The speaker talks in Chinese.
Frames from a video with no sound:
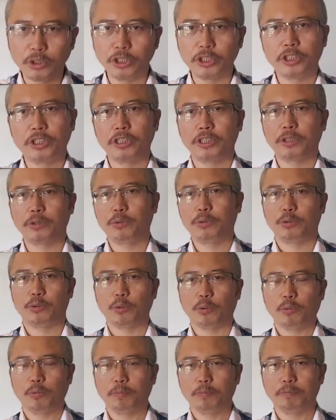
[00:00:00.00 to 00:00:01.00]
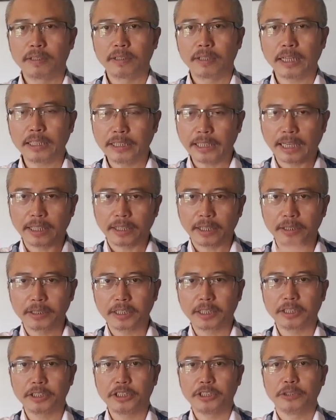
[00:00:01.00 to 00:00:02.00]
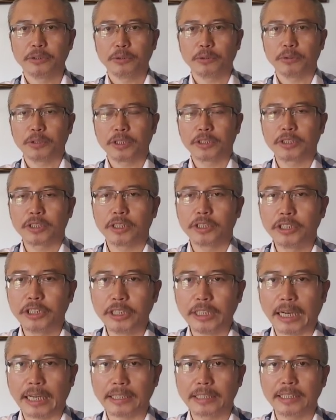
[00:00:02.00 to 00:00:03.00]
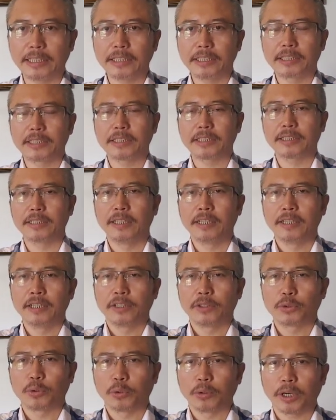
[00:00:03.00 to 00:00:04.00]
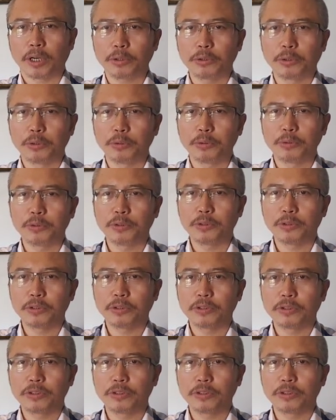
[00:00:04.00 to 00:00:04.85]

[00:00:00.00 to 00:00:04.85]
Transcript: 击性的举动。那讲到这个行动的设计啊，这次董瑶琼。